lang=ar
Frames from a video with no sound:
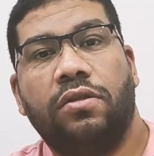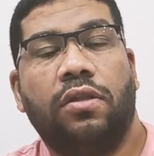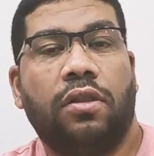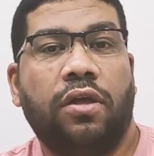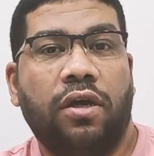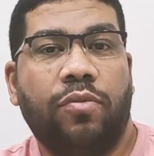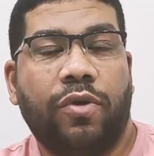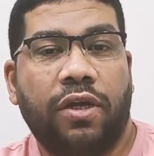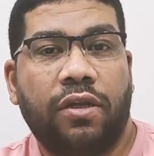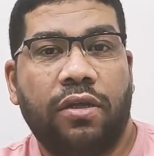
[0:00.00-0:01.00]
تلتحق
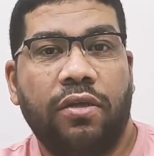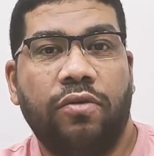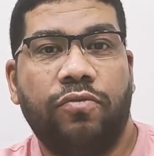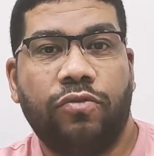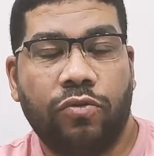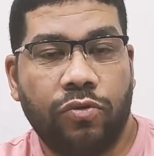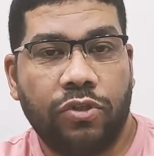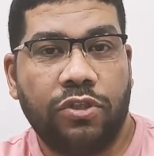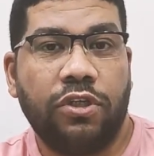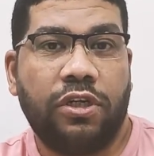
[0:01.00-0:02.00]
معانا في
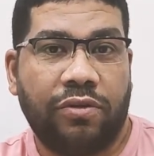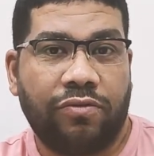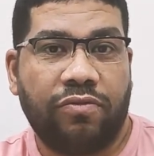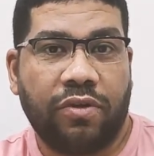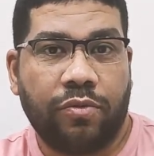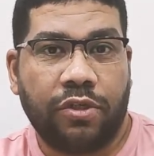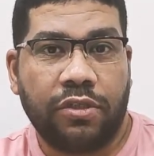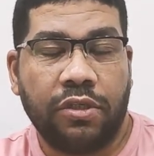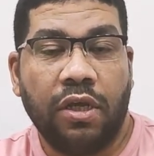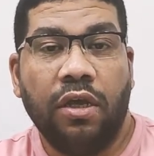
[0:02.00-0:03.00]
كورس الريفت فاميليز
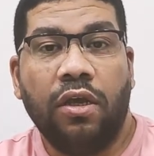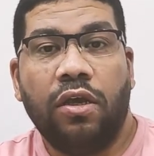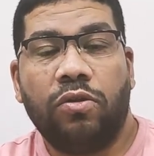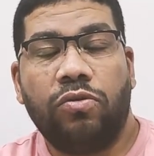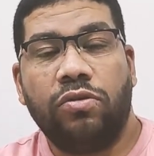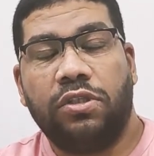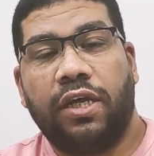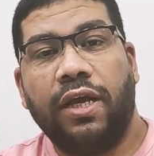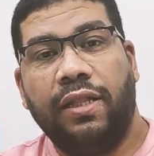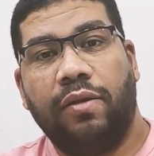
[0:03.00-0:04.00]
الكورس
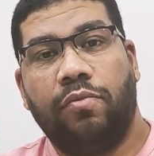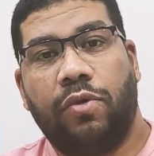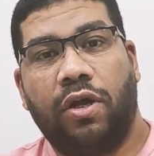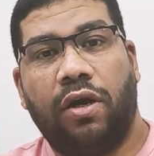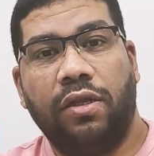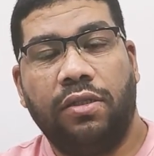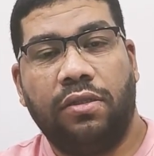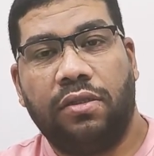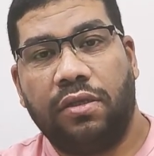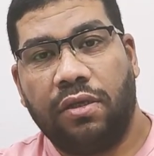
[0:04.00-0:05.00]
هياخدك من مرحله
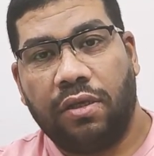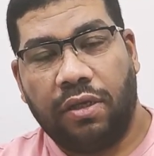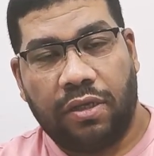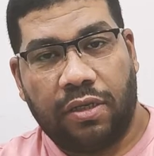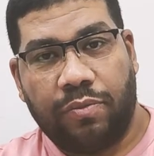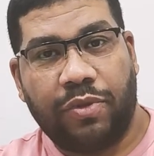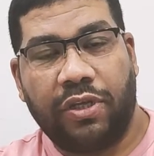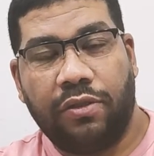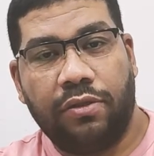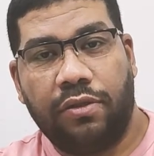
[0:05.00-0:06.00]

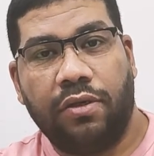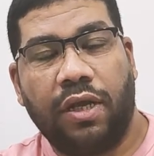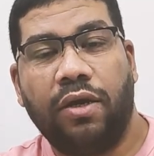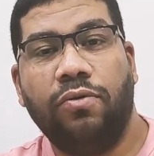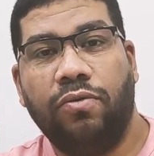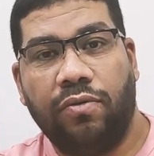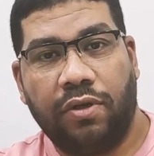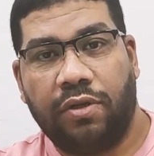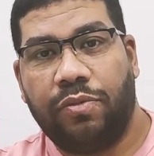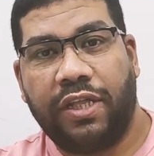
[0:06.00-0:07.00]
البيجنر او
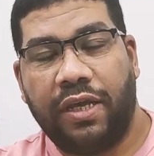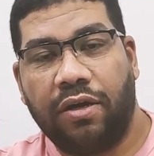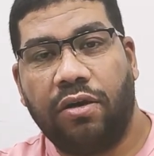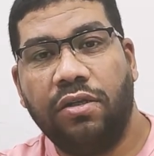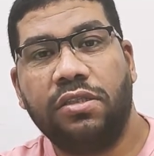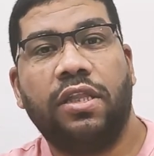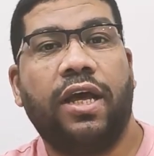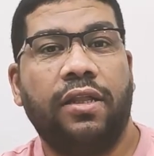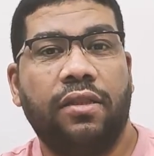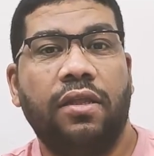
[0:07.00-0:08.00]
البدايه خالص
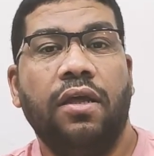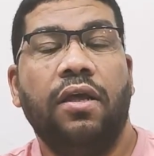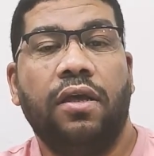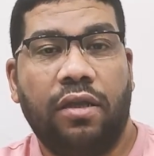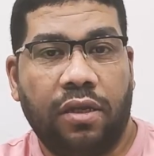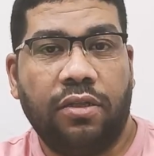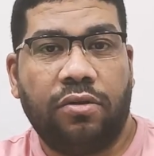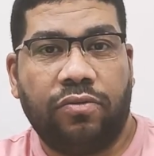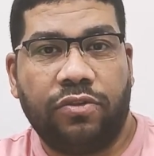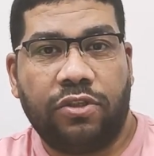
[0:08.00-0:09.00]
لحد
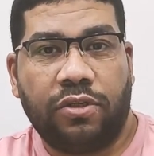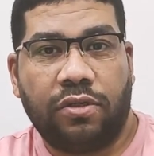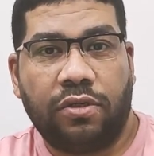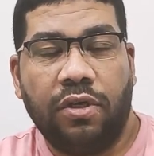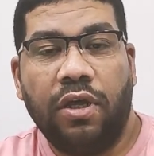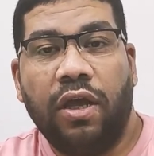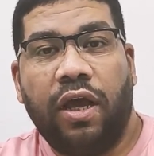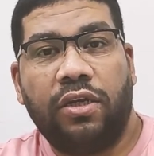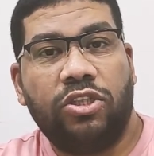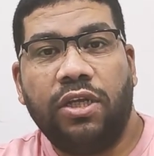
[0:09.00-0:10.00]
الاحتراف ان شاء الله
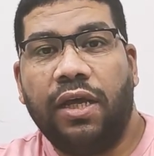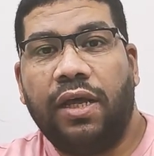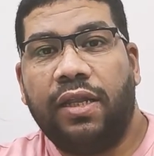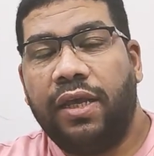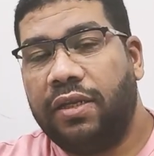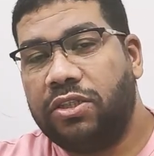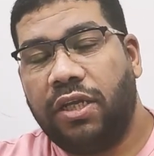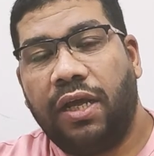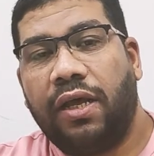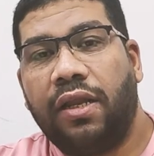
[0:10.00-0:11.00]
هنشتغل على ايه
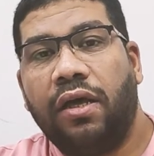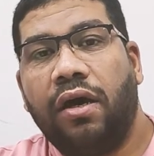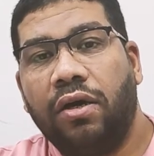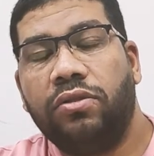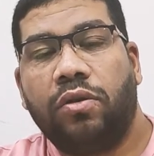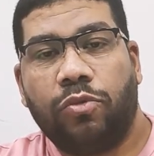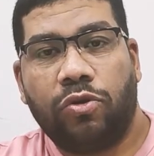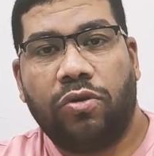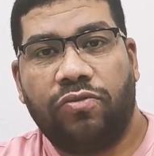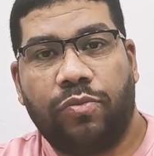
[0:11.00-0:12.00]
هنشتغل على اكتر من
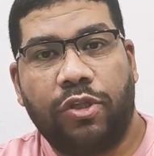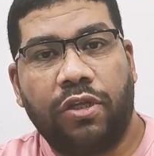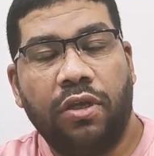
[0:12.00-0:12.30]
نوع فاميلي